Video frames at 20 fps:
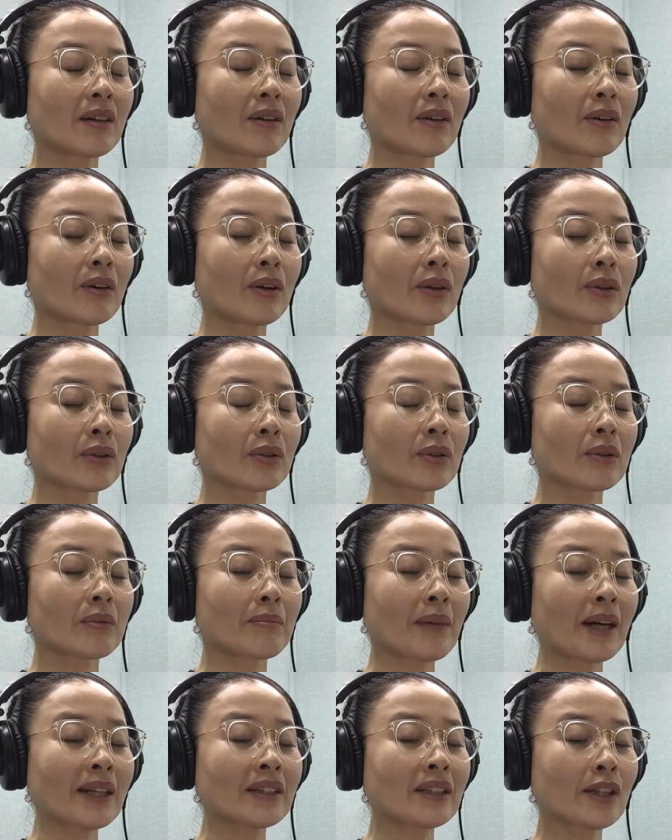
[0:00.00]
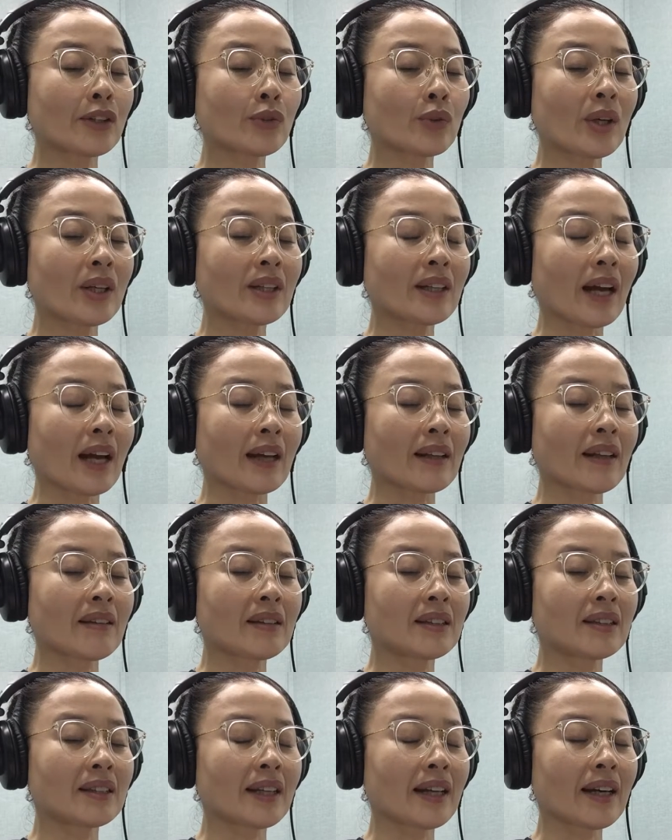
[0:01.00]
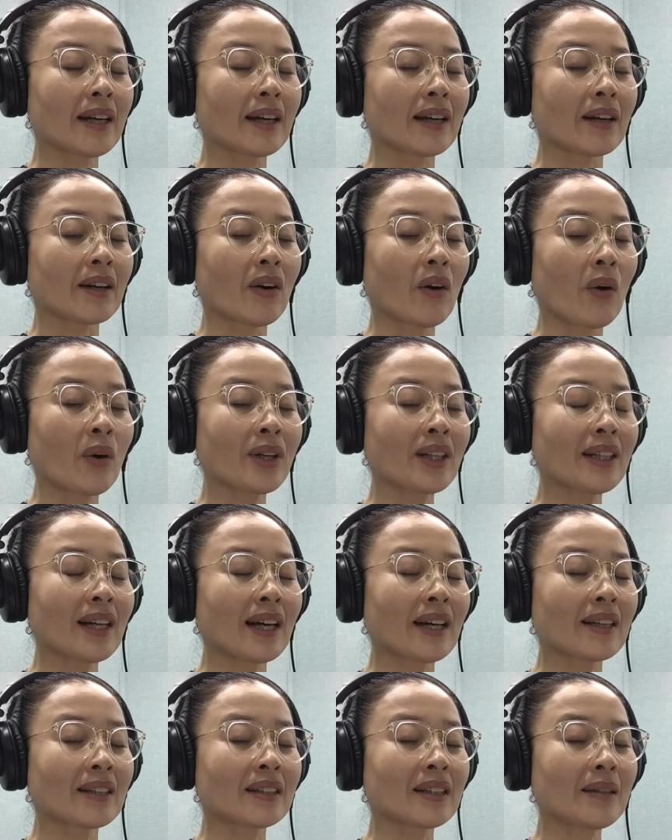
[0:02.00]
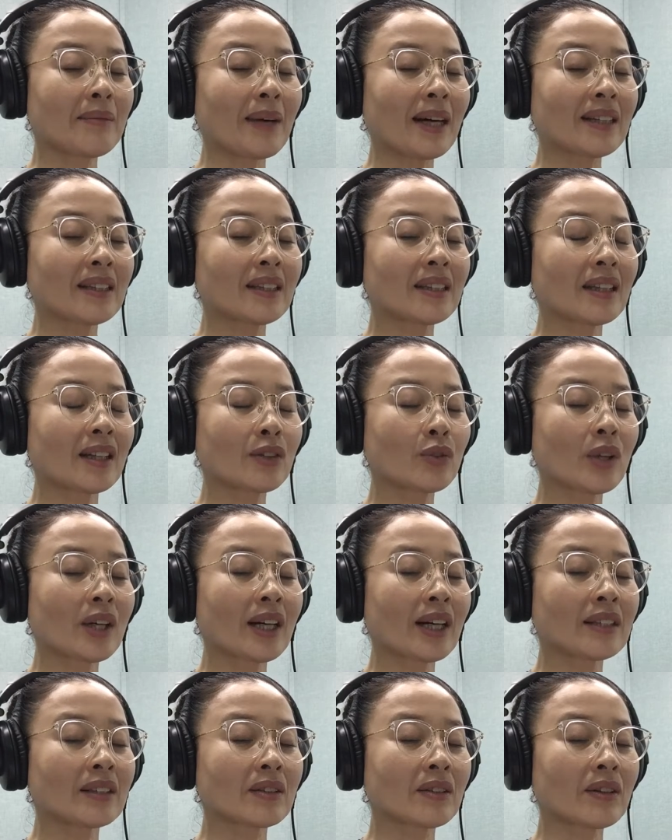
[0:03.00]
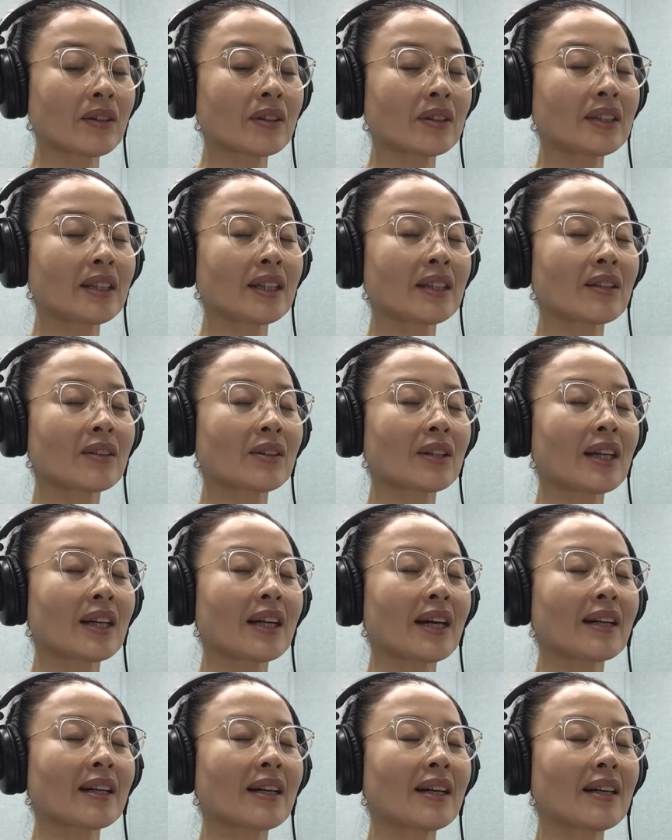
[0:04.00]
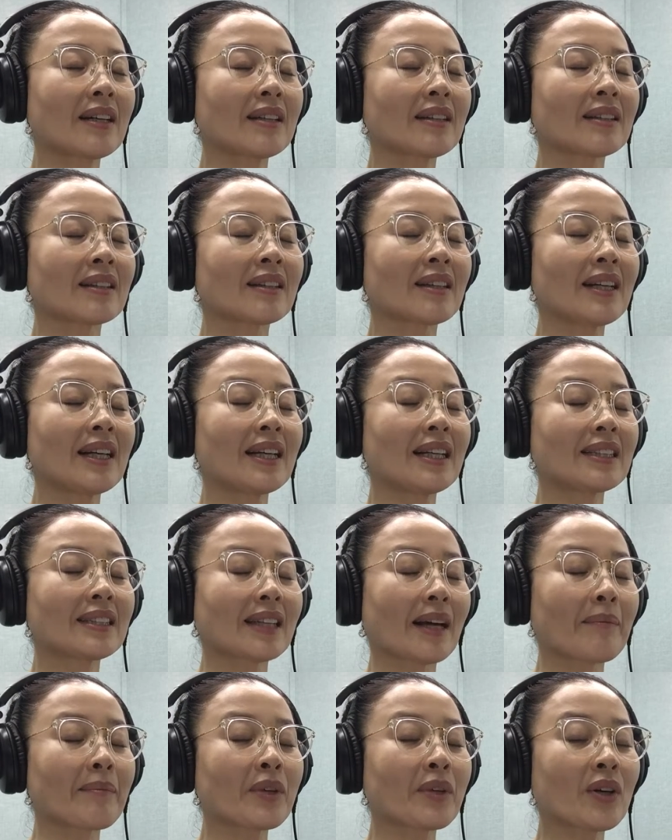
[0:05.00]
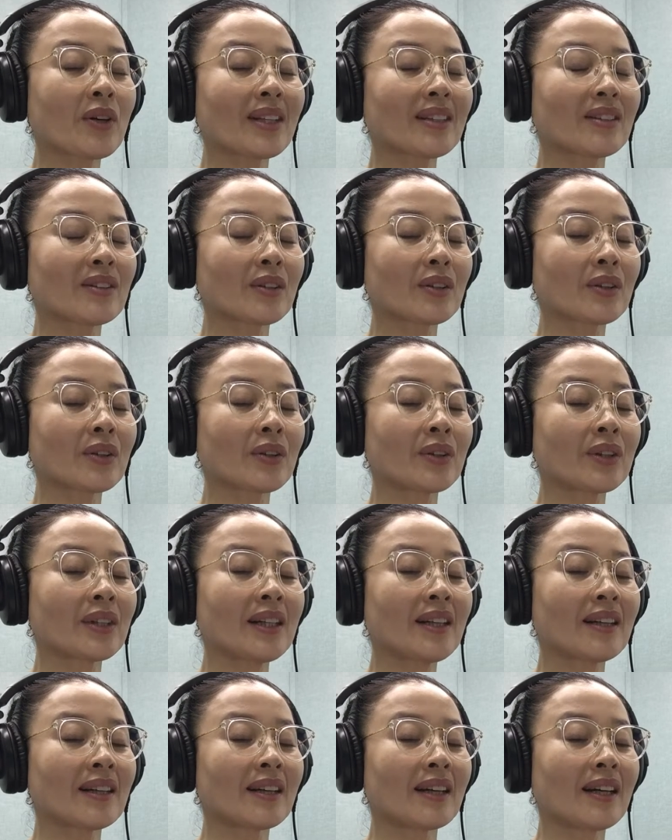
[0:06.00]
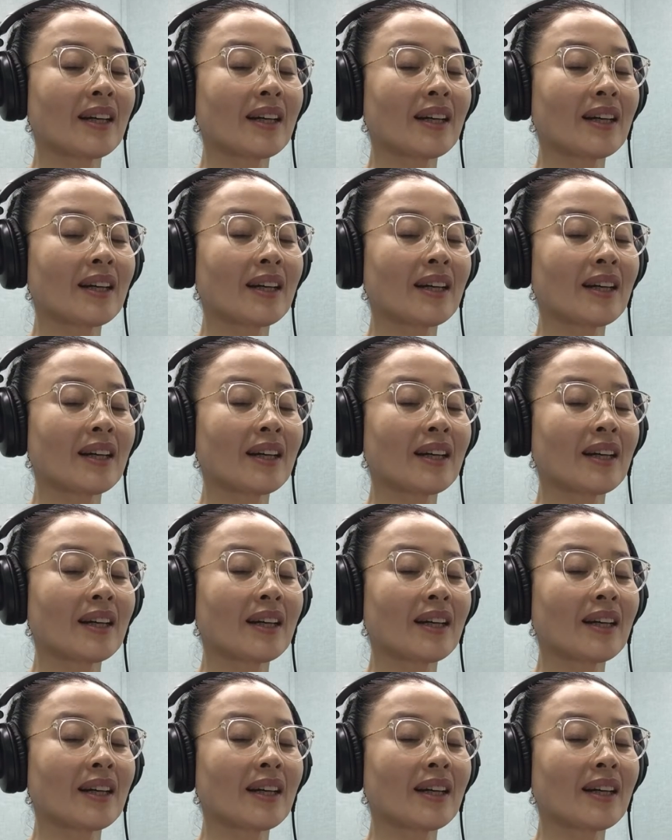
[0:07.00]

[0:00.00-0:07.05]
어, 만트라 수행을 안 했는데 어린 아이들이 만트라 수행하는 걸 그냥 이렇게 약간 잠결에 들었더니